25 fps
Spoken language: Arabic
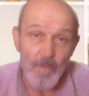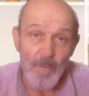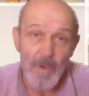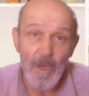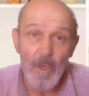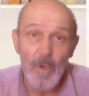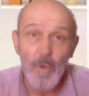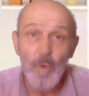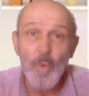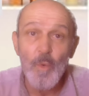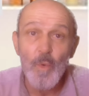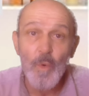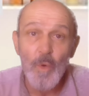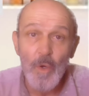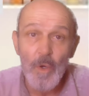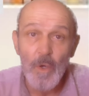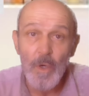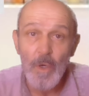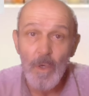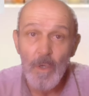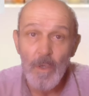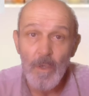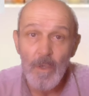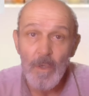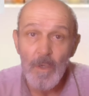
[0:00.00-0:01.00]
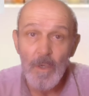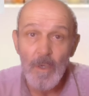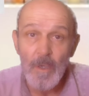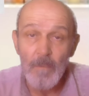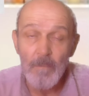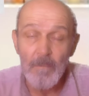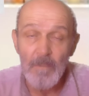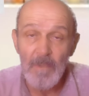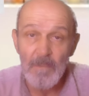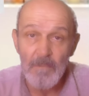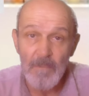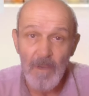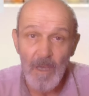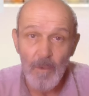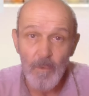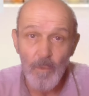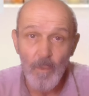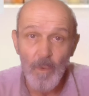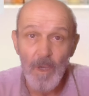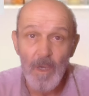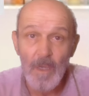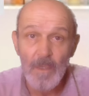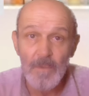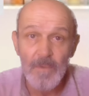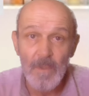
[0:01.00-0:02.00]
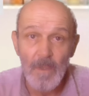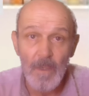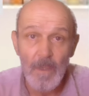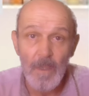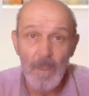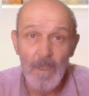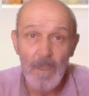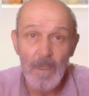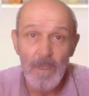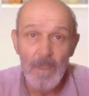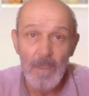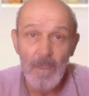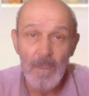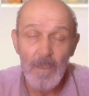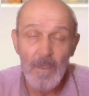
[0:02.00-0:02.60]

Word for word: مخلوق من مخلوقات الله